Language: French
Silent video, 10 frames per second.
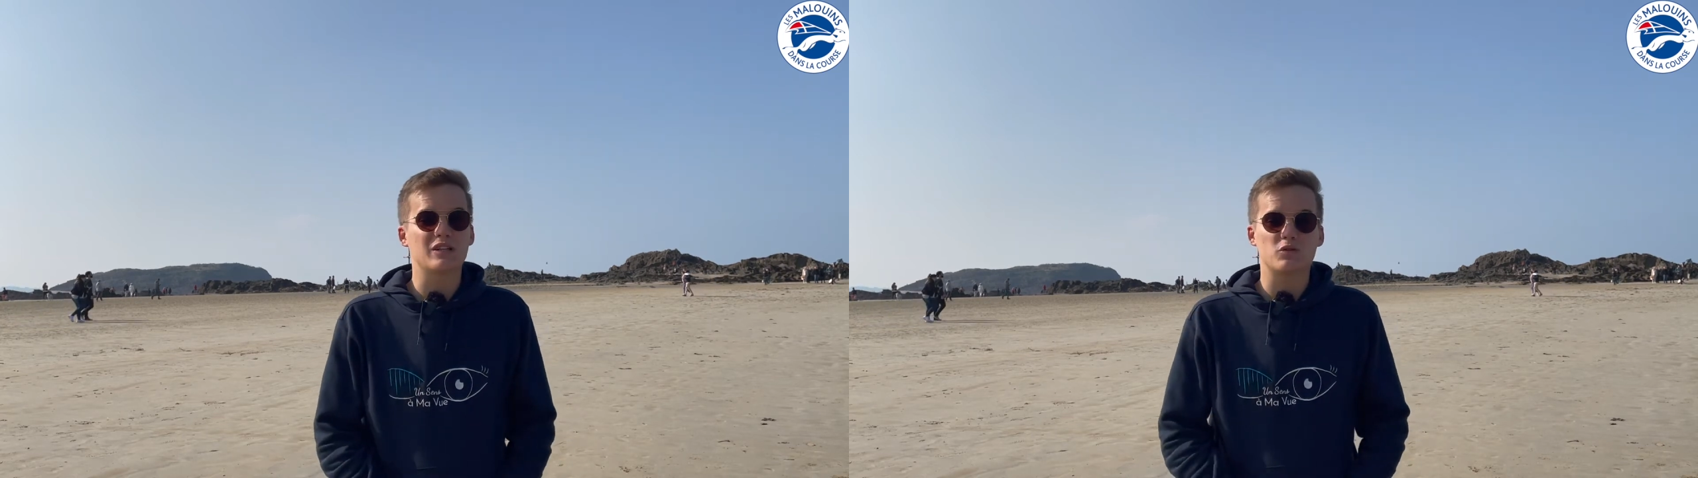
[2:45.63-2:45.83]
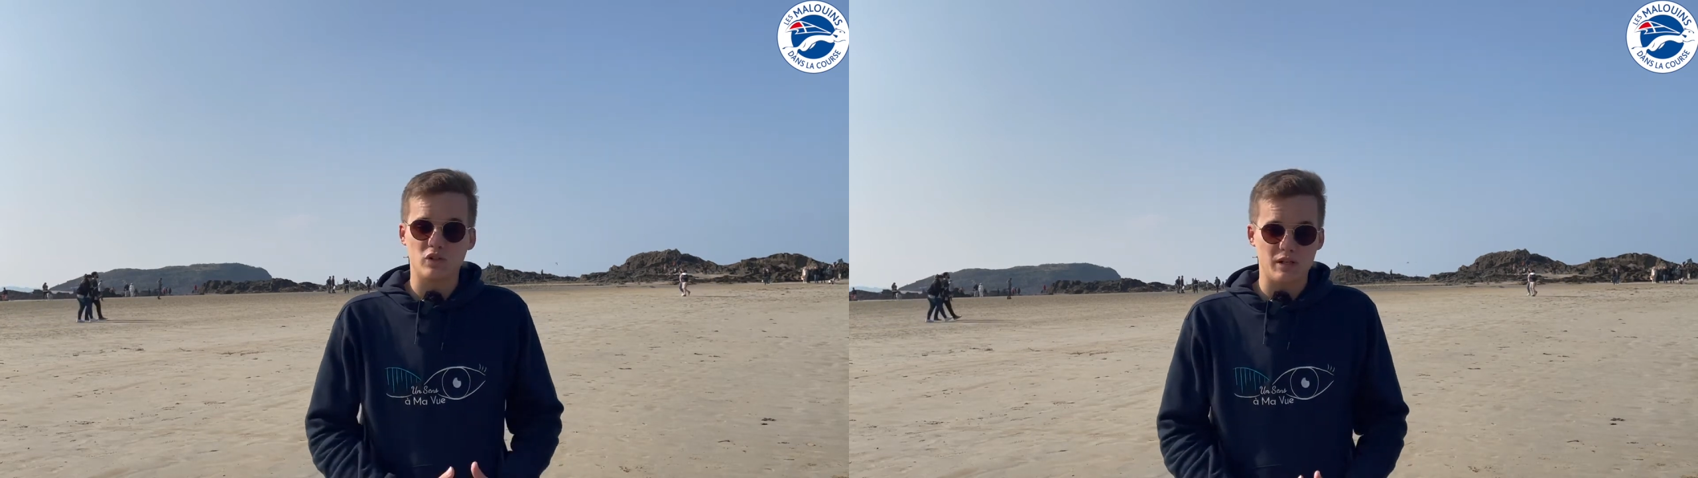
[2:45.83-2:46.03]

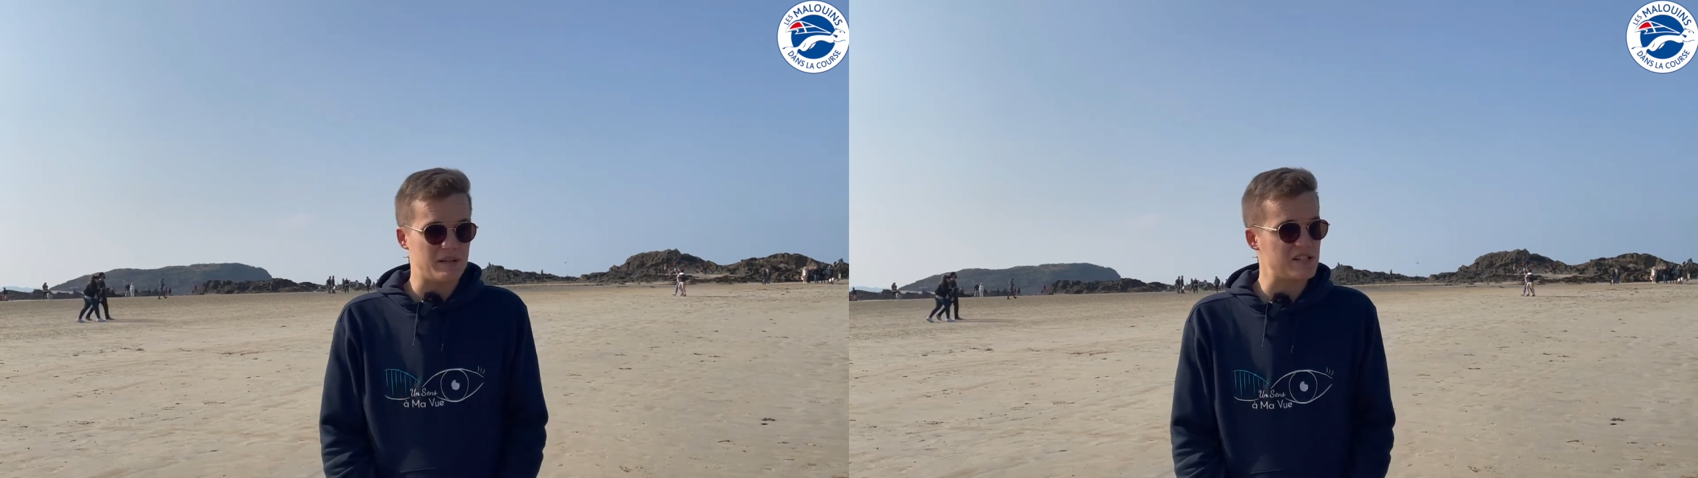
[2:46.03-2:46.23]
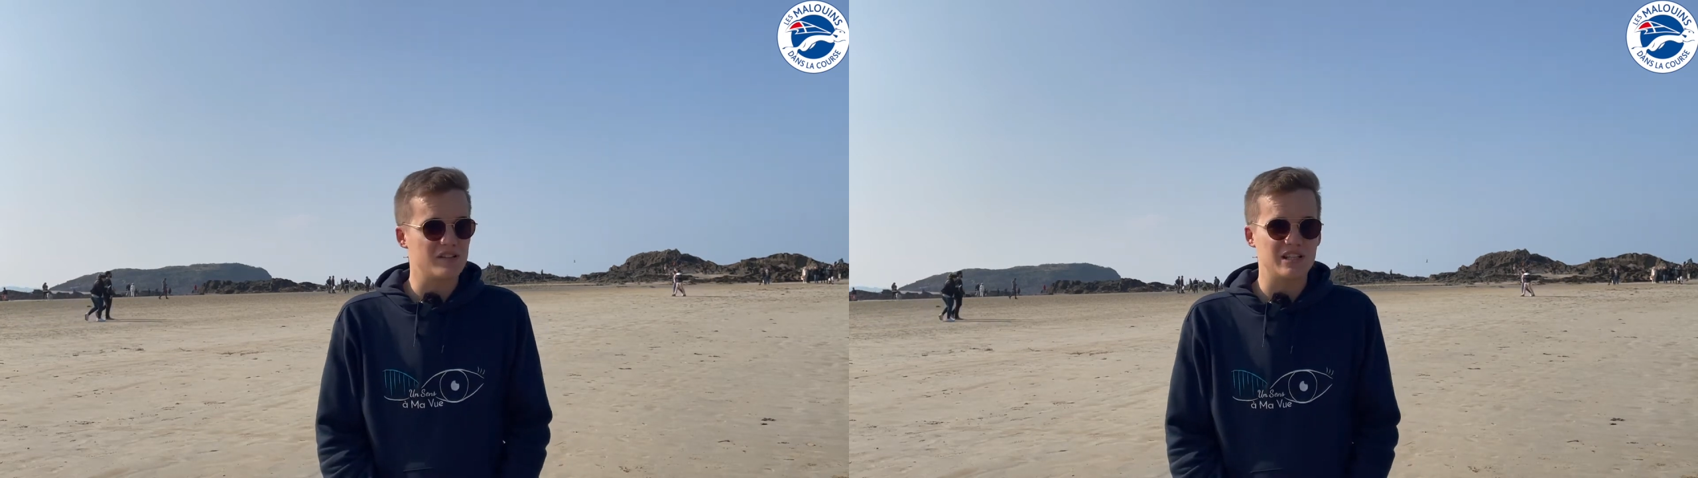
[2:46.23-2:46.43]
et toutes les
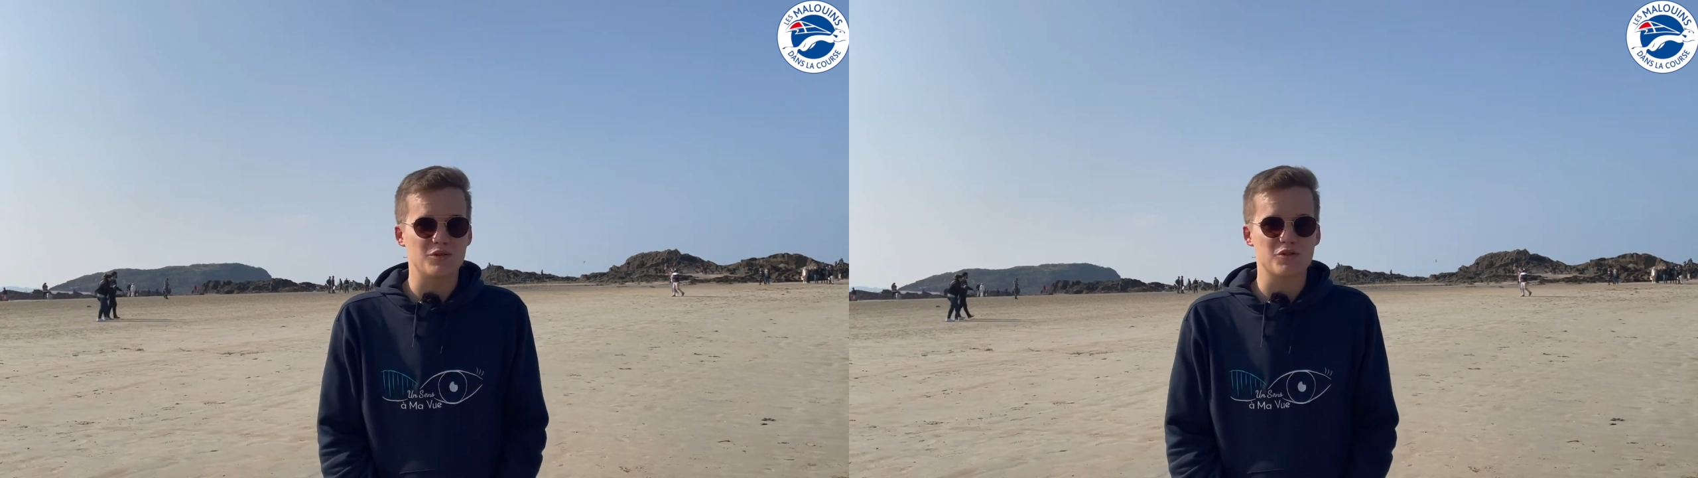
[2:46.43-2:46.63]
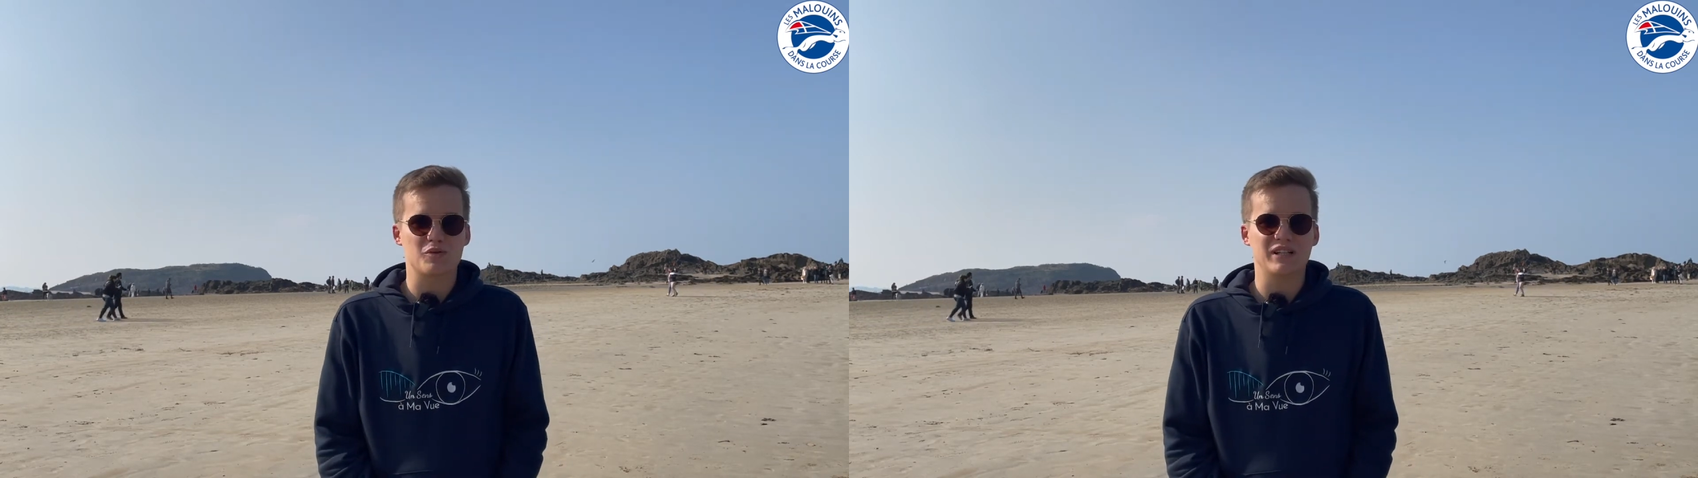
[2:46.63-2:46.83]
personnes qui
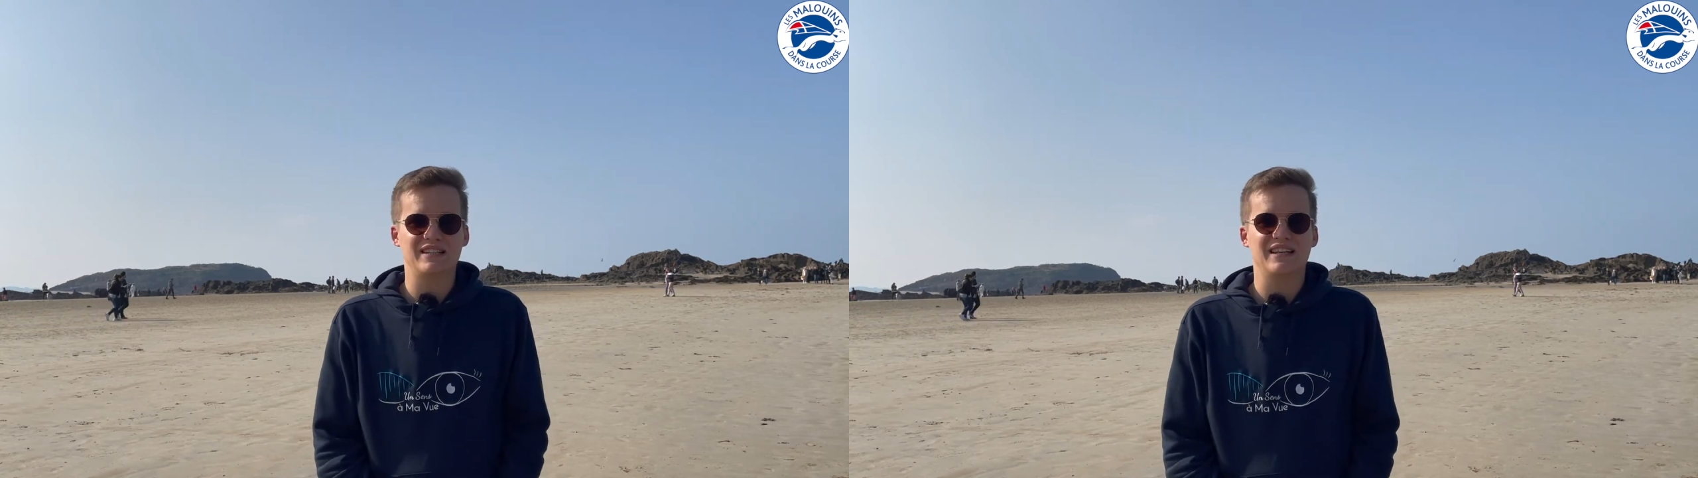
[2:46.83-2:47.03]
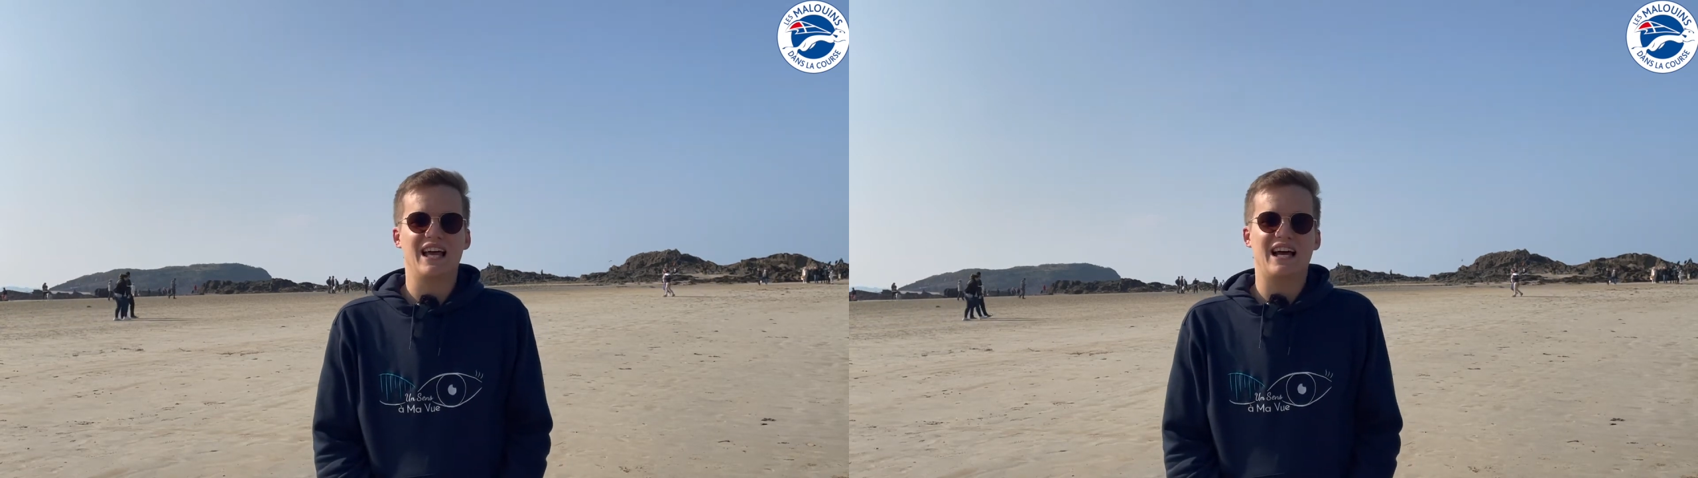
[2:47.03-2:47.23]
le
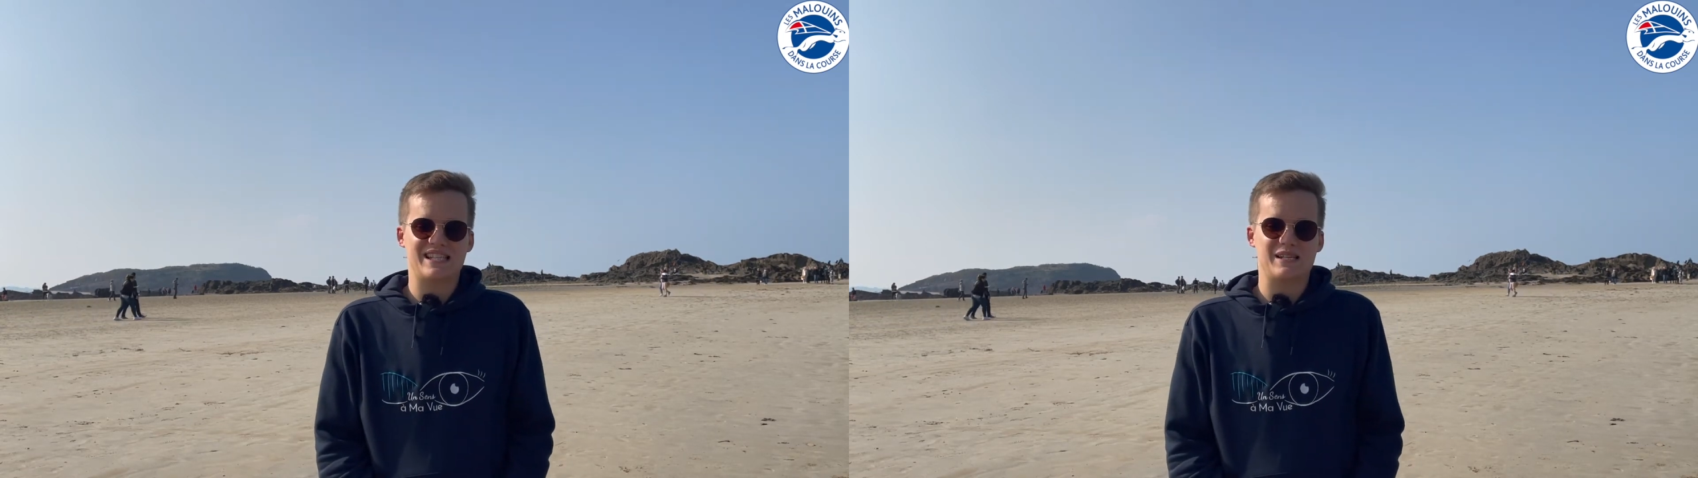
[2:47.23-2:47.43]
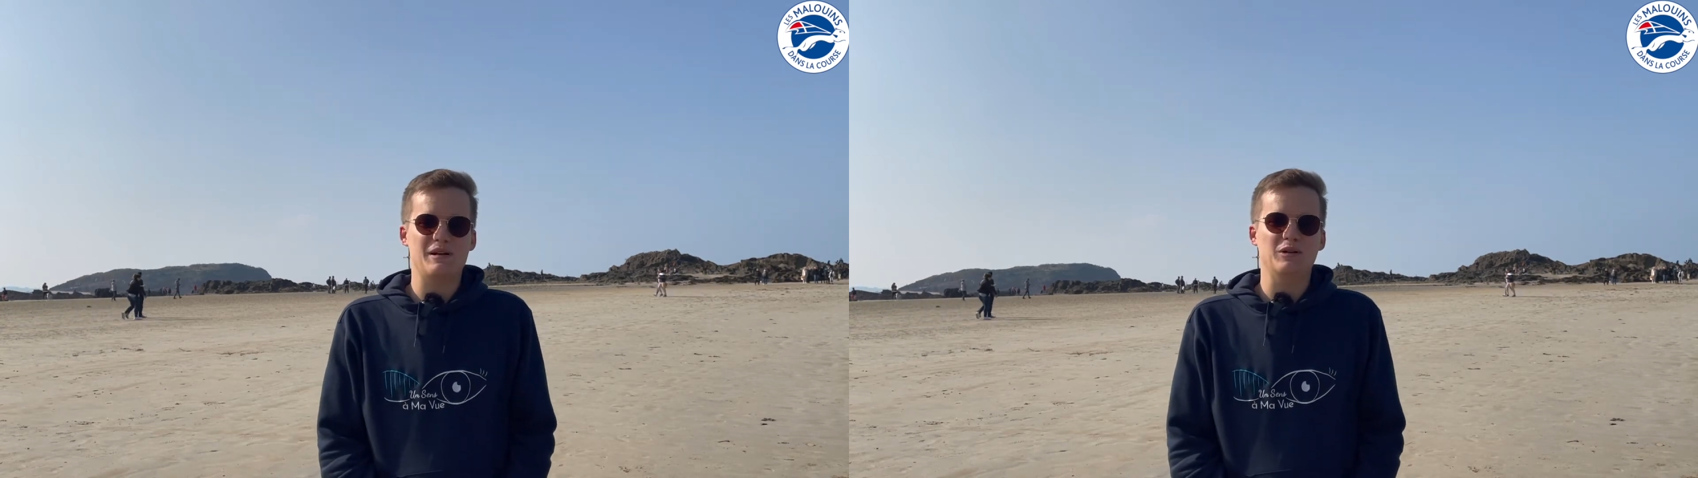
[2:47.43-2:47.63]
souhaitent à
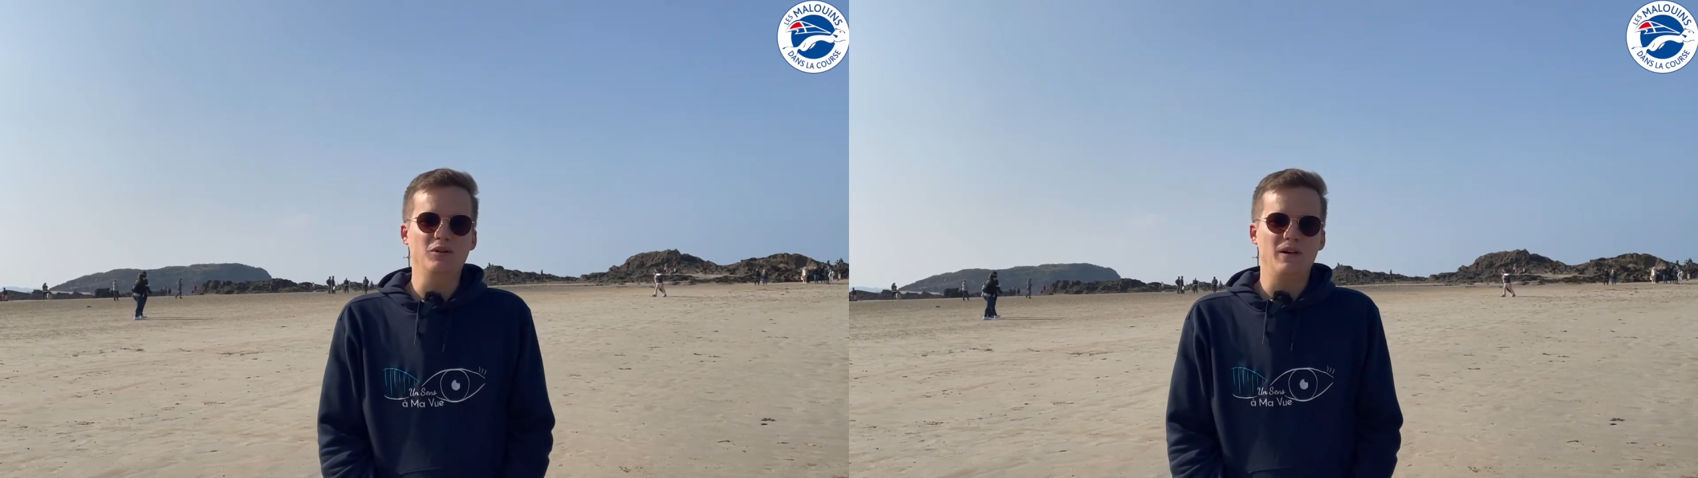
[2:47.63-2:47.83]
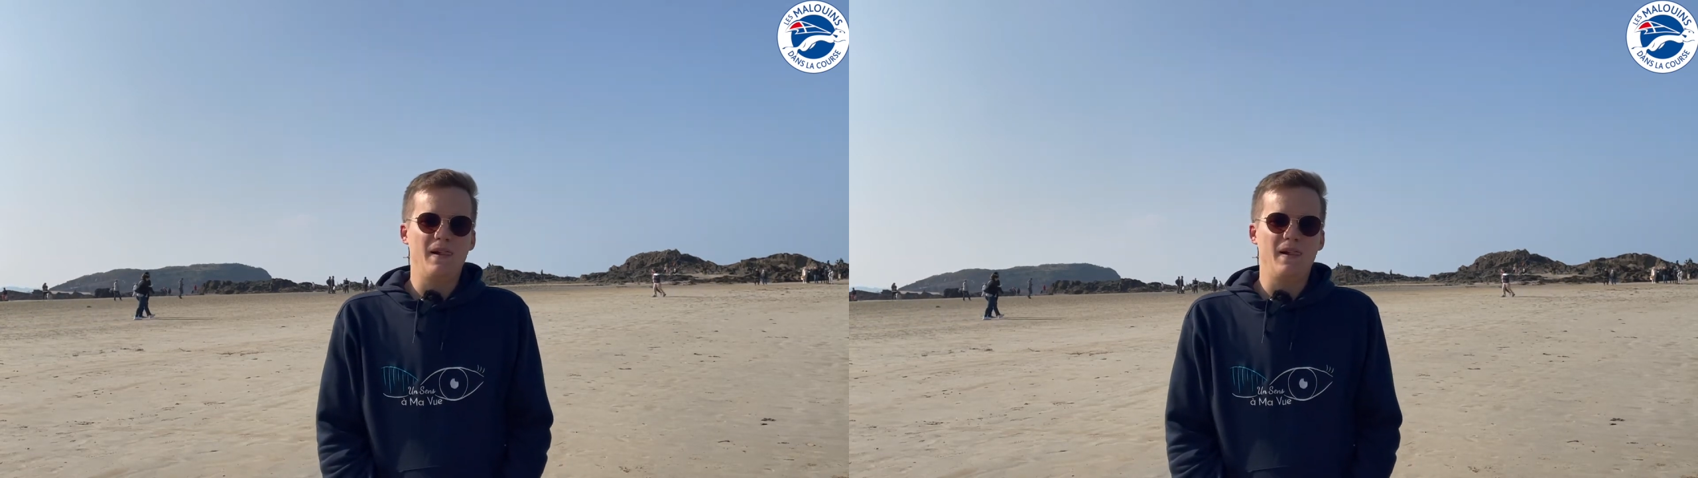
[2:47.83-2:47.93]
Saint-Malo.